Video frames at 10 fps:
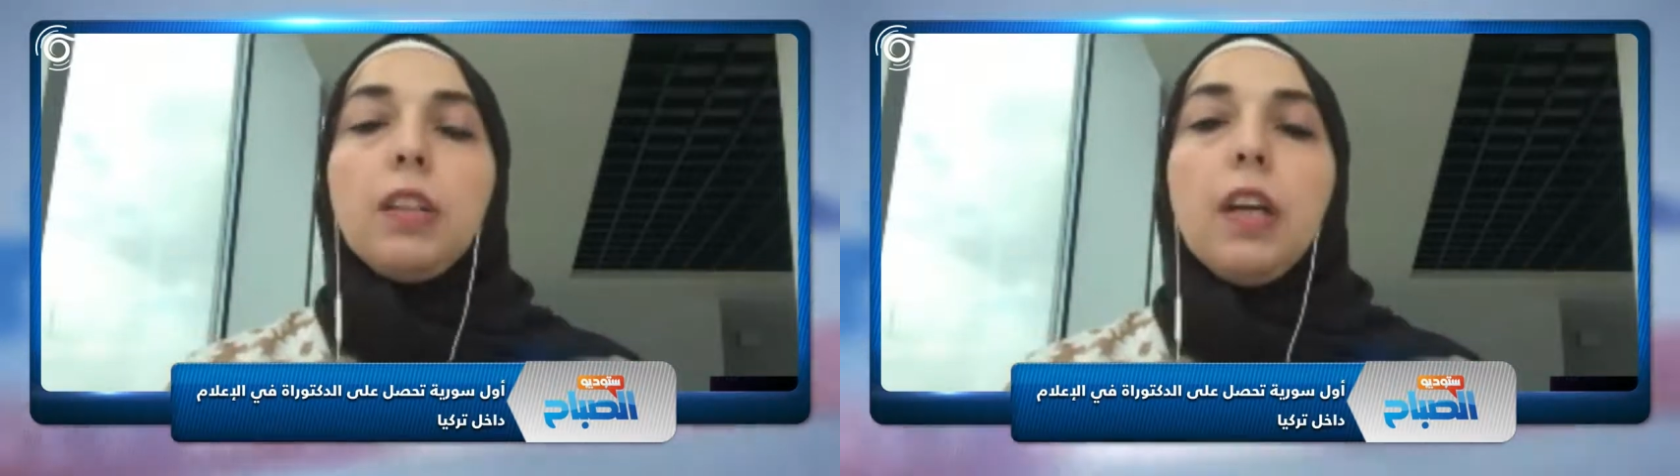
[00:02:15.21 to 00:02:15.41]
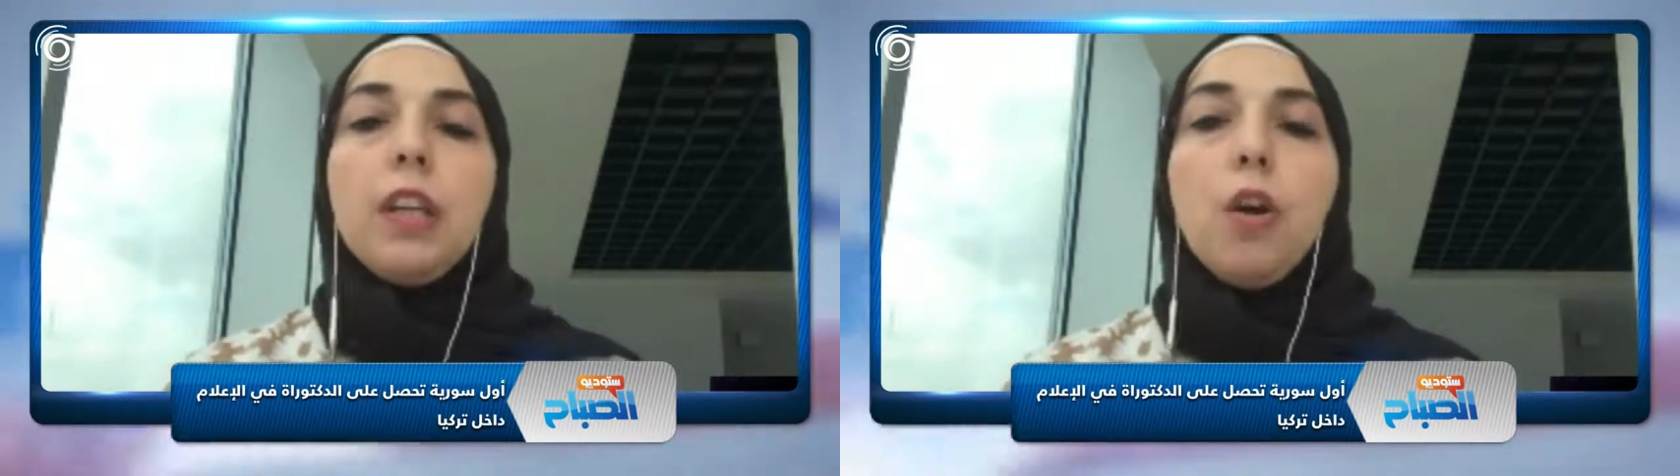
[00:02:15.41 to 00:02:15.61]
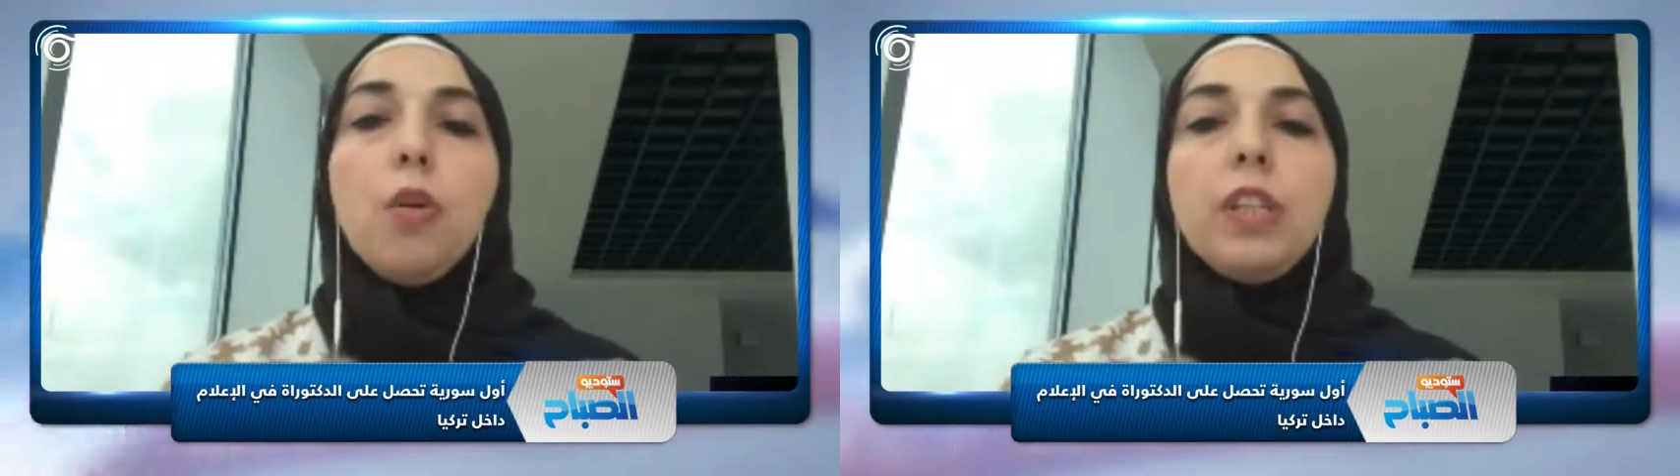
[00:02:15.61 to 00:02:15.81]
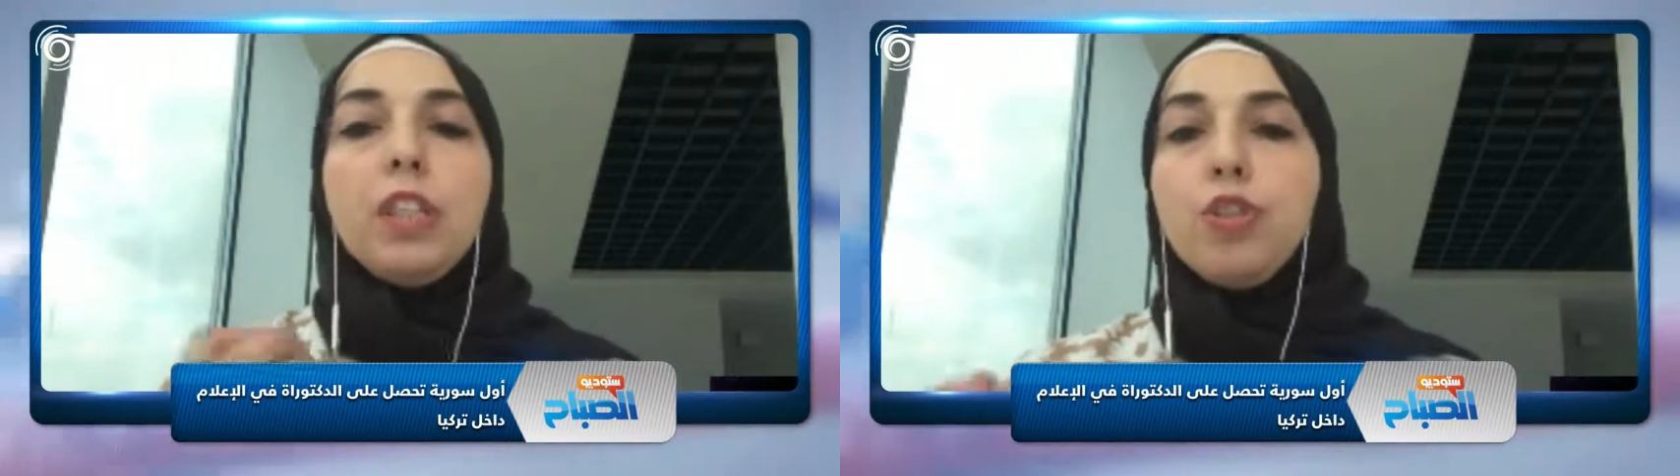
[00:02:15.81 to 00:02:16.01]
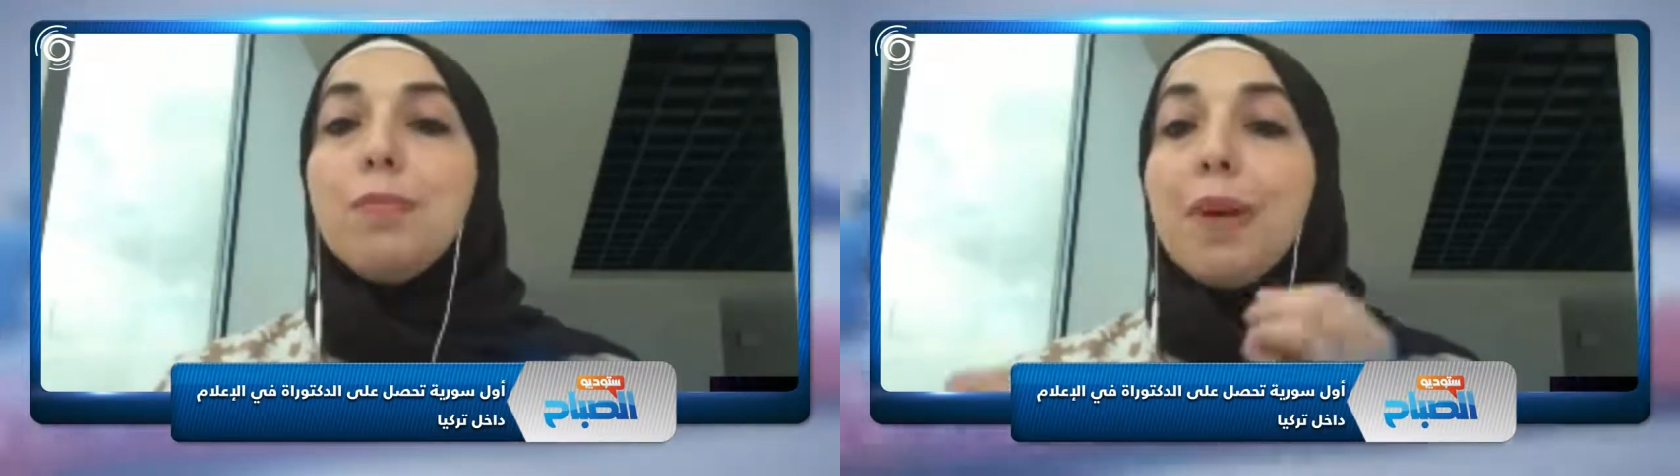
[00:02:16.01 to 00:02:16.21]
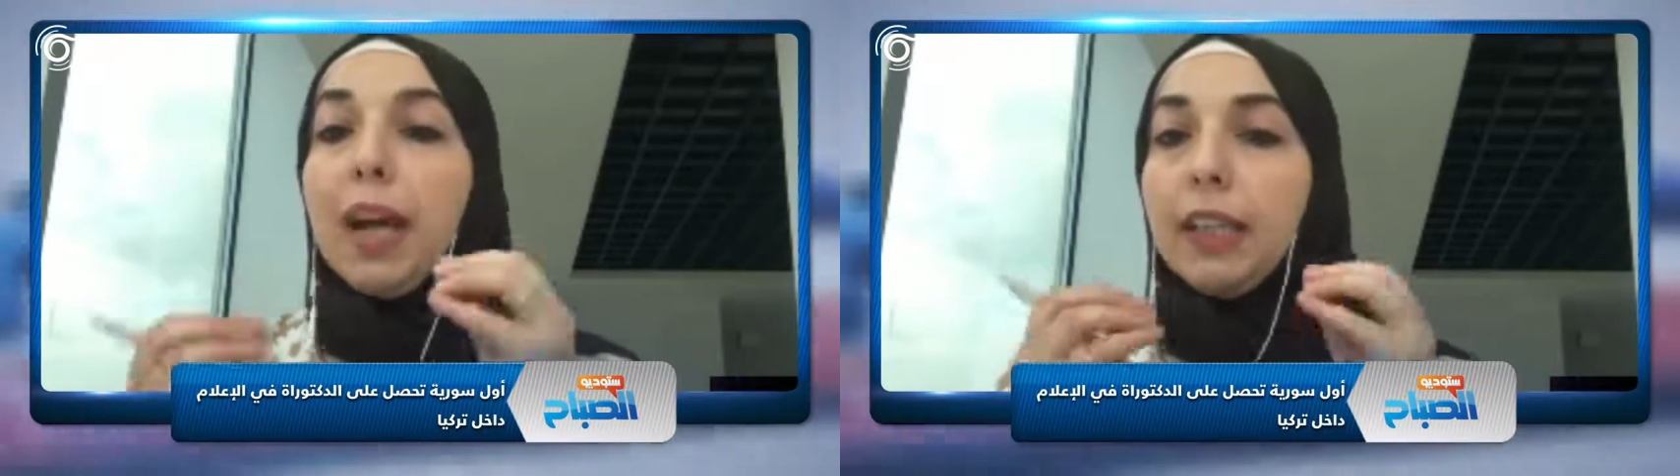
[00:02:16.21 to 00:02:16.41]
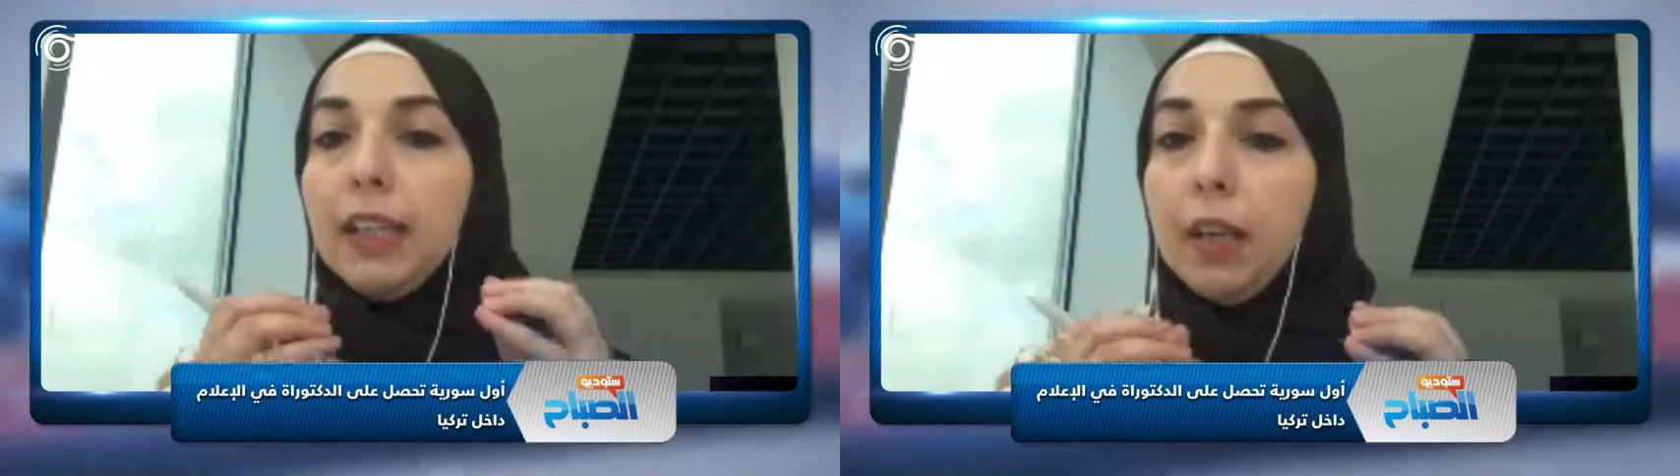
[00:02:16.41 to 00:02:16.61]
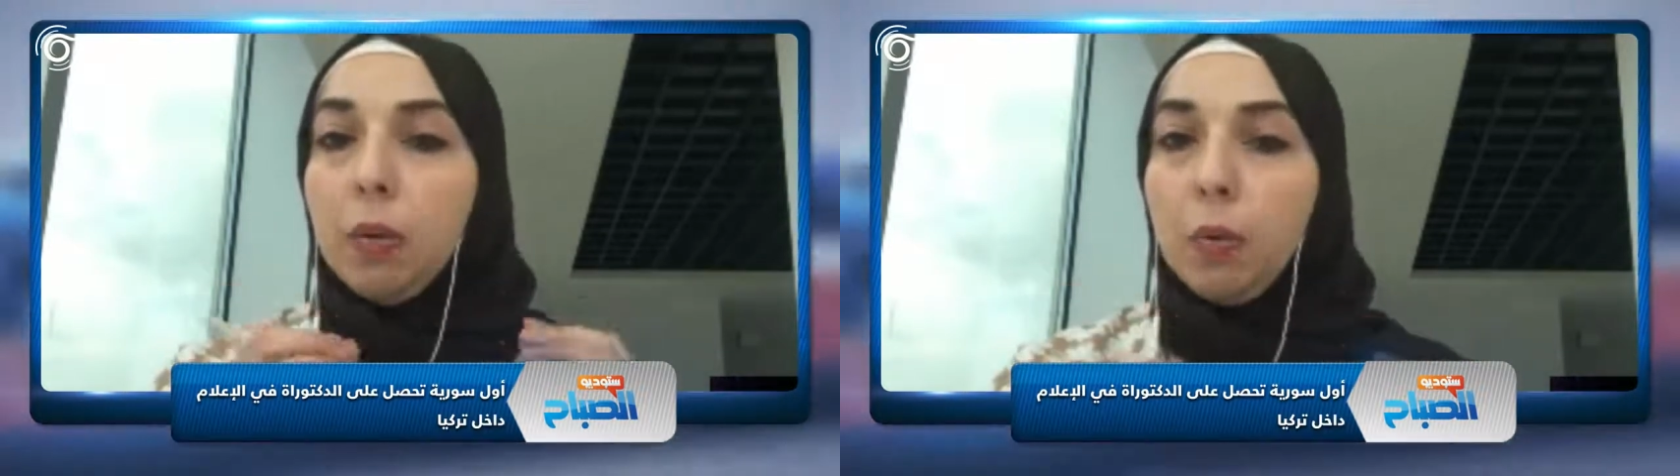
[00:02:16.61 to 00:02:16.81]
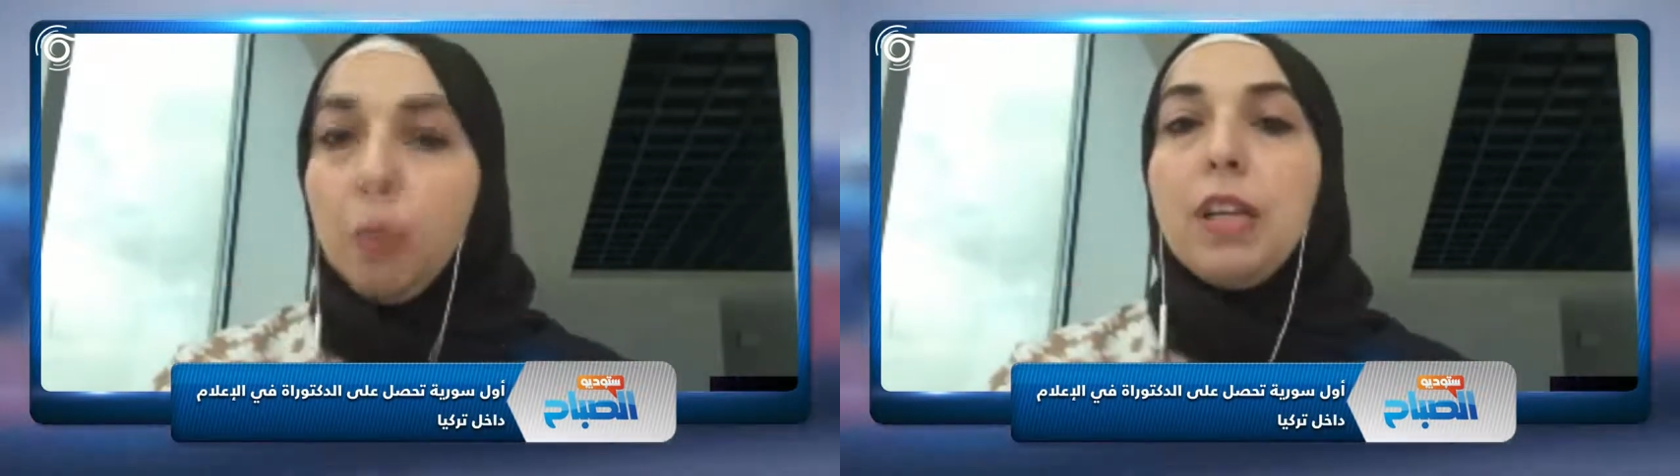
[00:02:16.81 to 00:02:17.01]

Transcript: قضاياهم الاجتماعية